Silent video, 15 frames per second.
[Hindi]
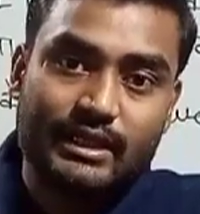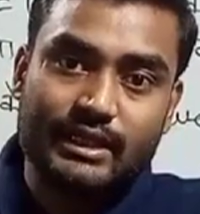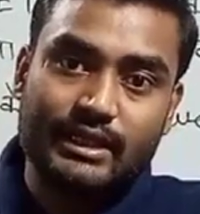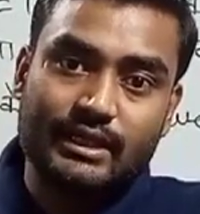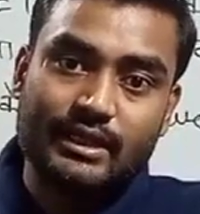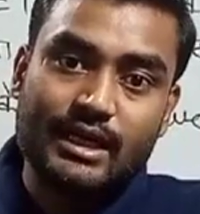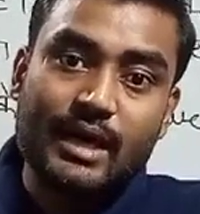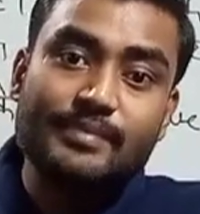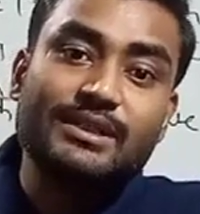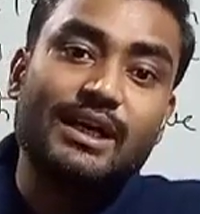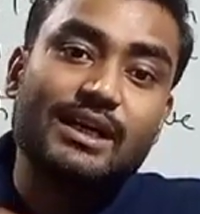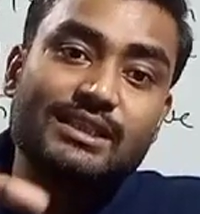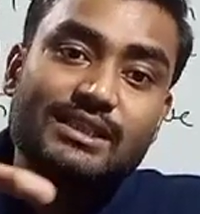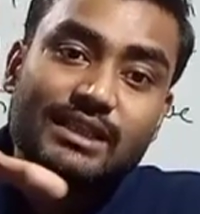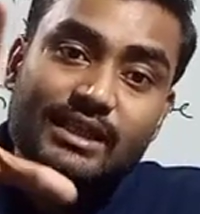कर रहे हैं आप
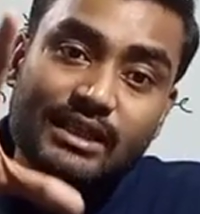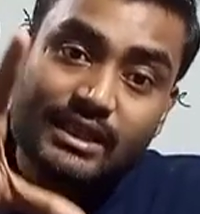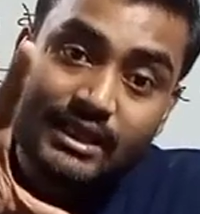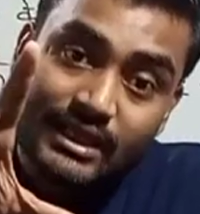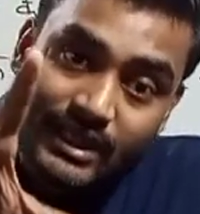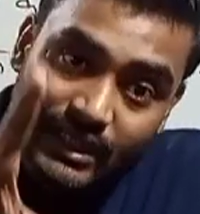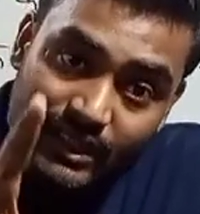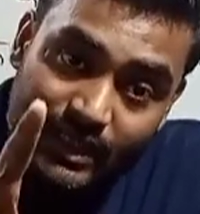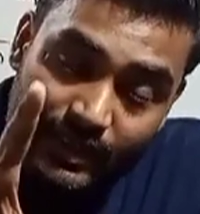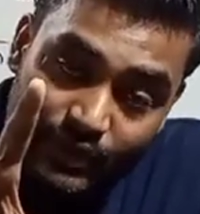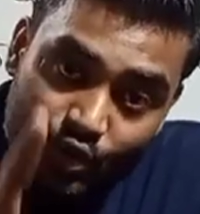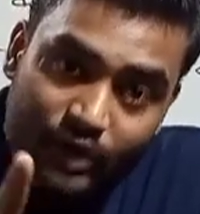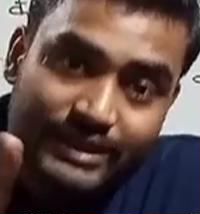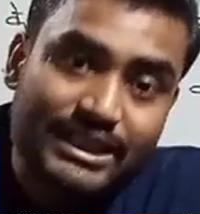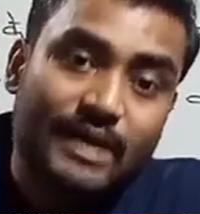जहाँ से
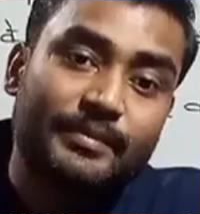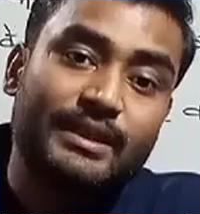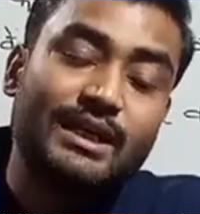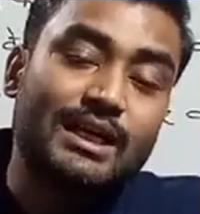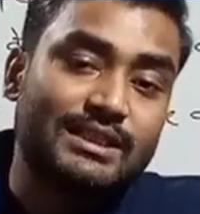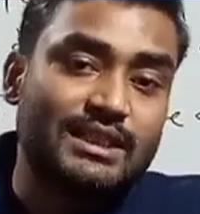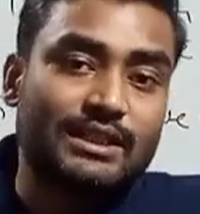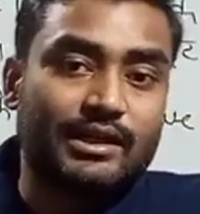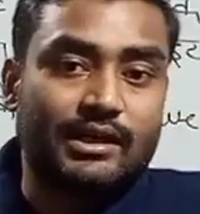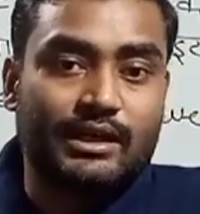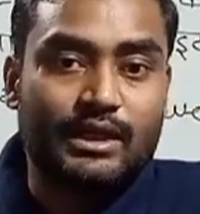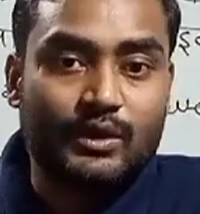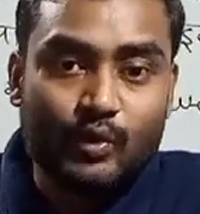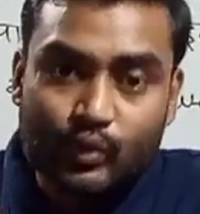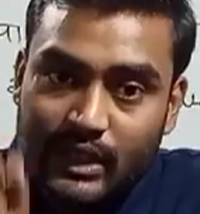योग्यता अपनी हासिल कर
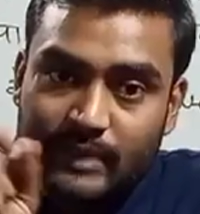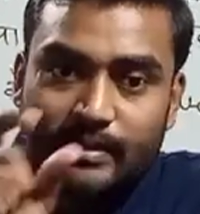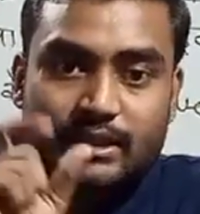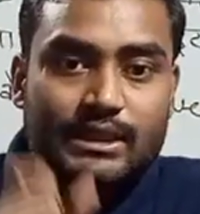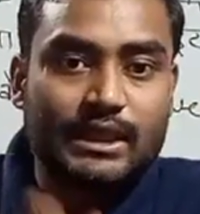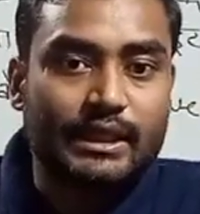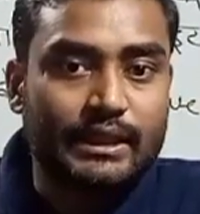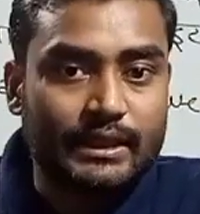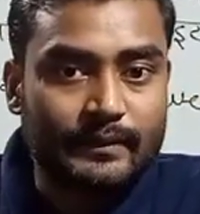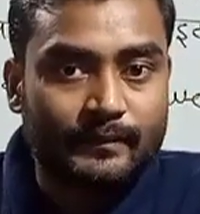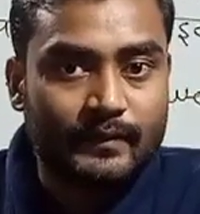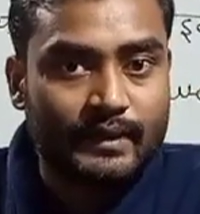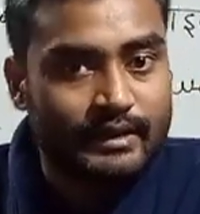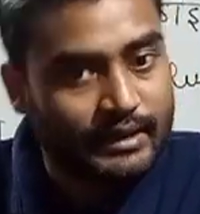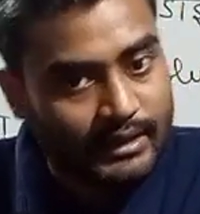रहे हैं वहीं पर जाएंगे
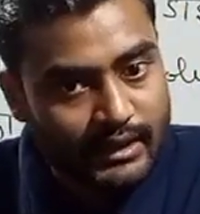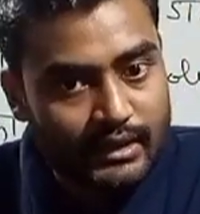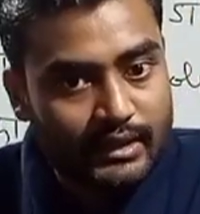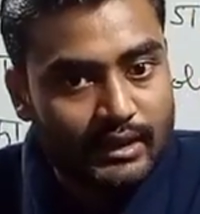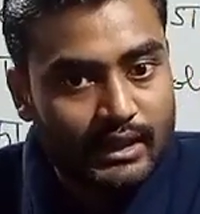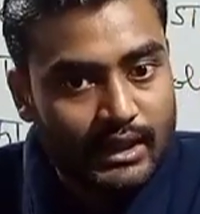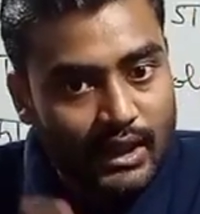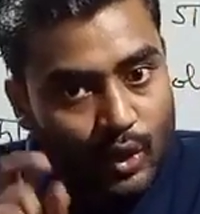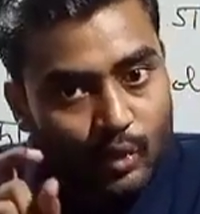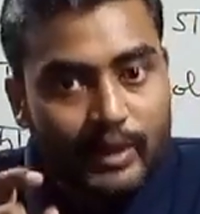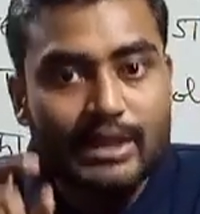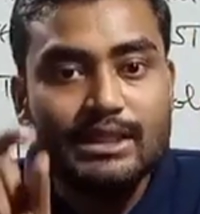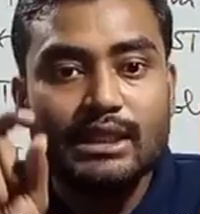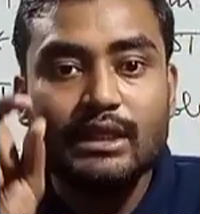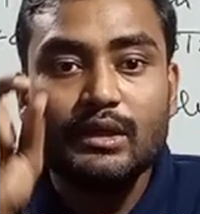ठीक है और
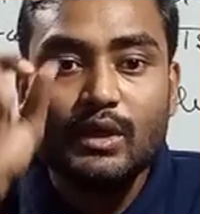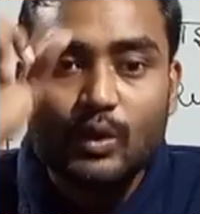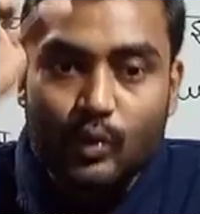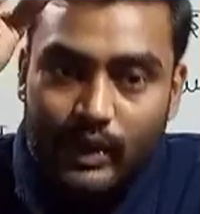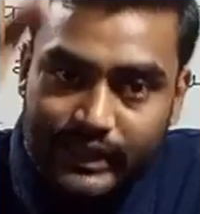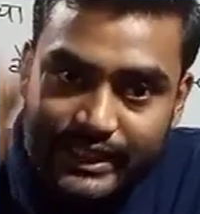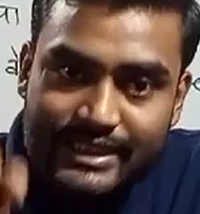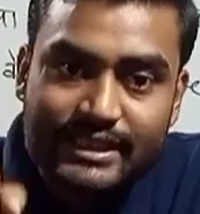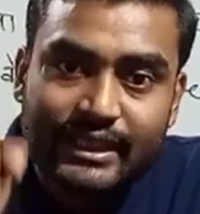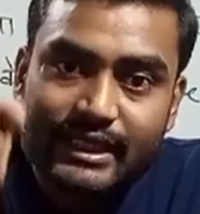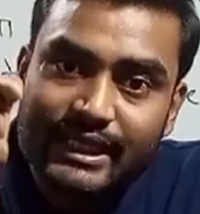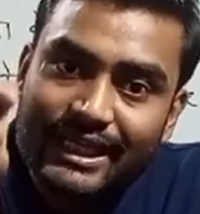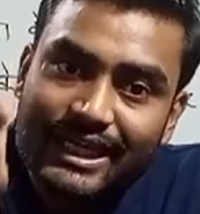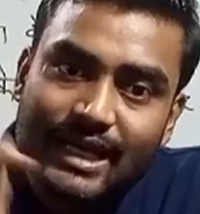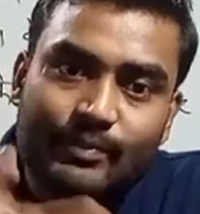वहीं से वह टेस्ट
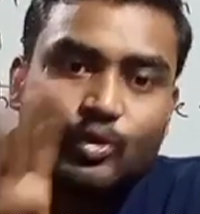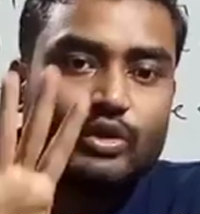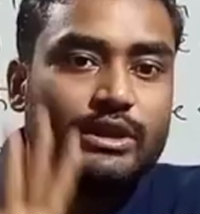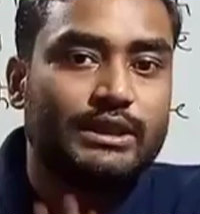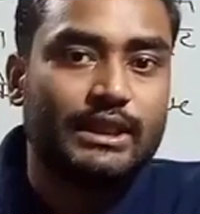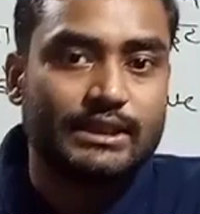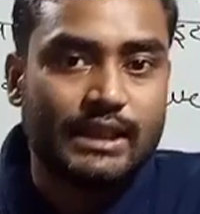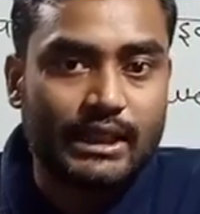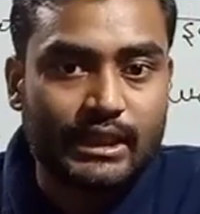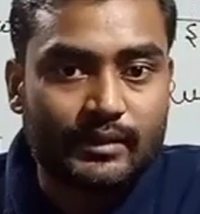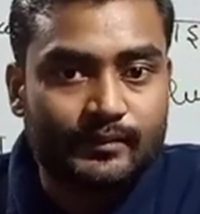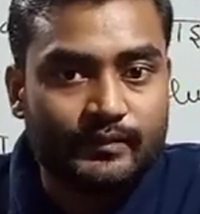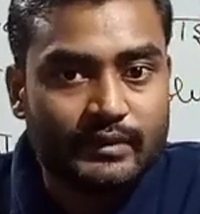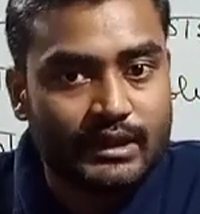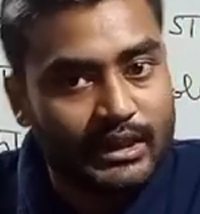करेंगे आपको दे दिया जाएगा
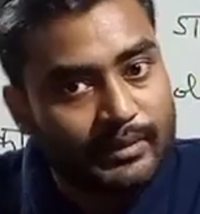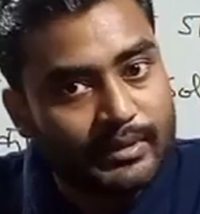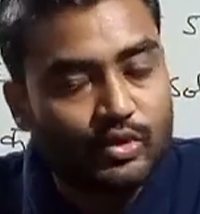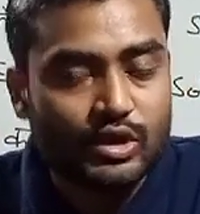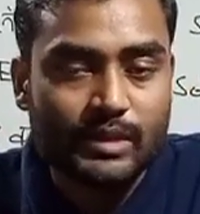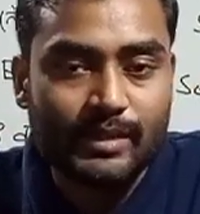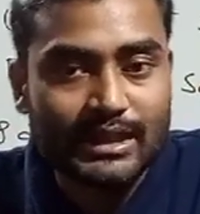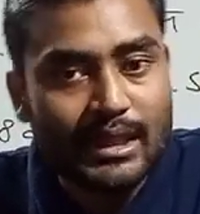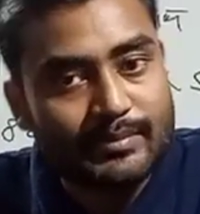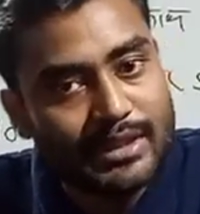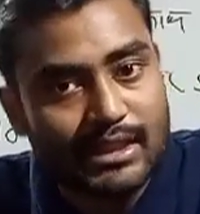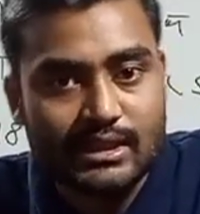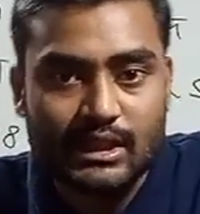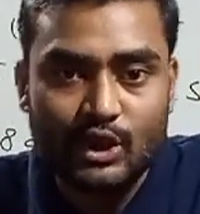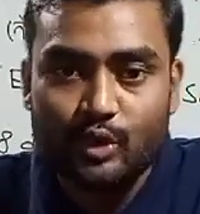ठीक है फिर उसके बाद आप
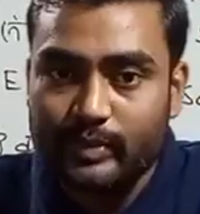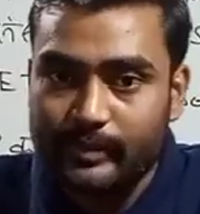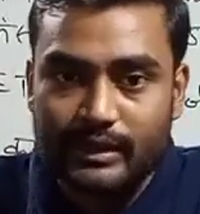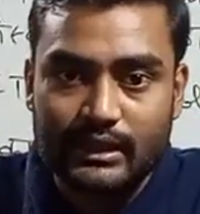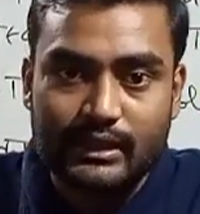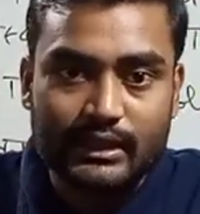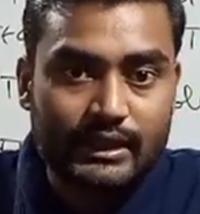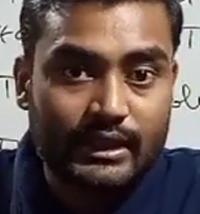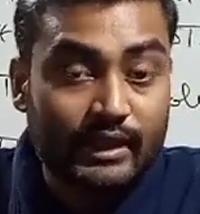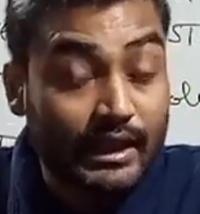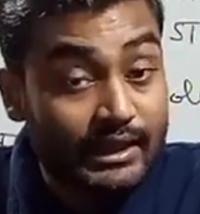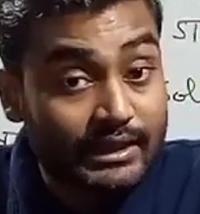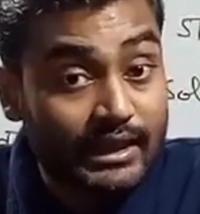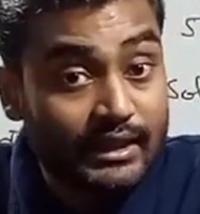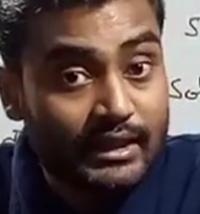जा सकते हो पेपर देने के लिए
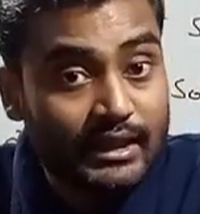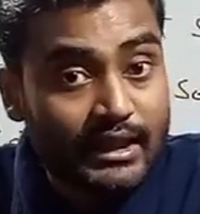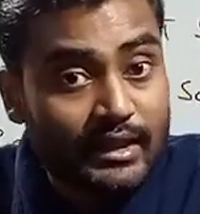अन्यथा